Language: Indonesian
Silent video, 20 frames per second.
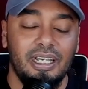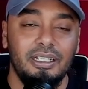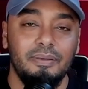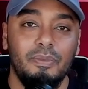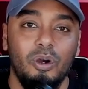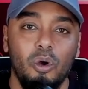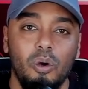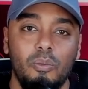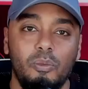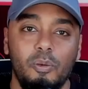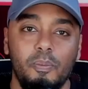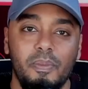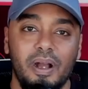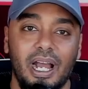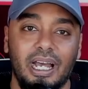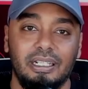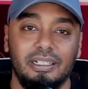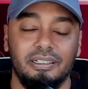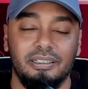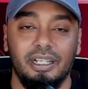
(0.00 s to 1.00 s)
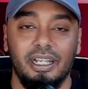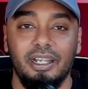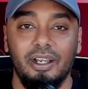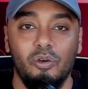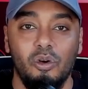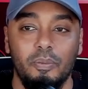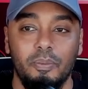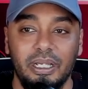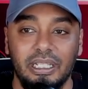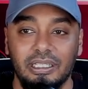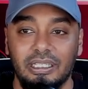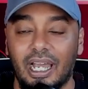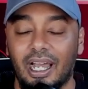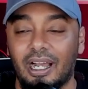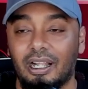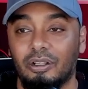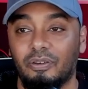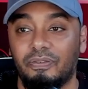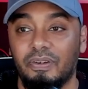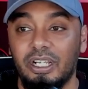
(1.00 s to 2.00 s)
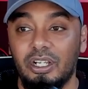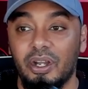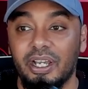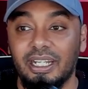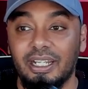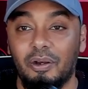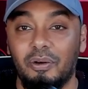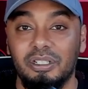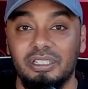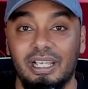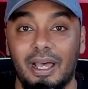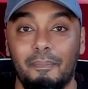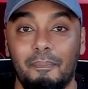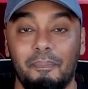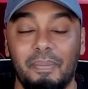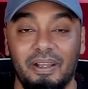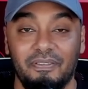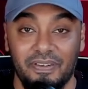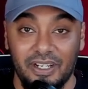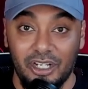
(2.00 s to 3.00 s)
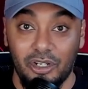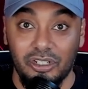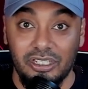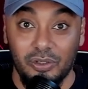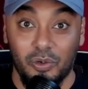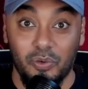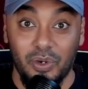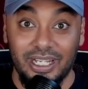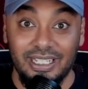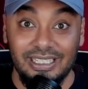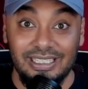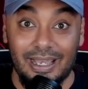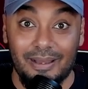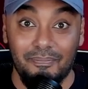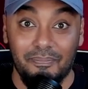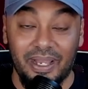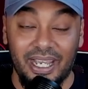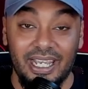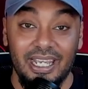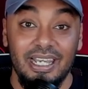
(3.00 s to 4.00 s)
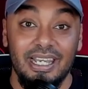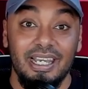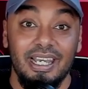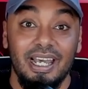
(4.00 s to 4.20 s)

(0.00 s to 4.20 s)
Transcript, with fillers: ini mengumumkan jadi gue minta kalau video ini gue sampai video gue ini sampai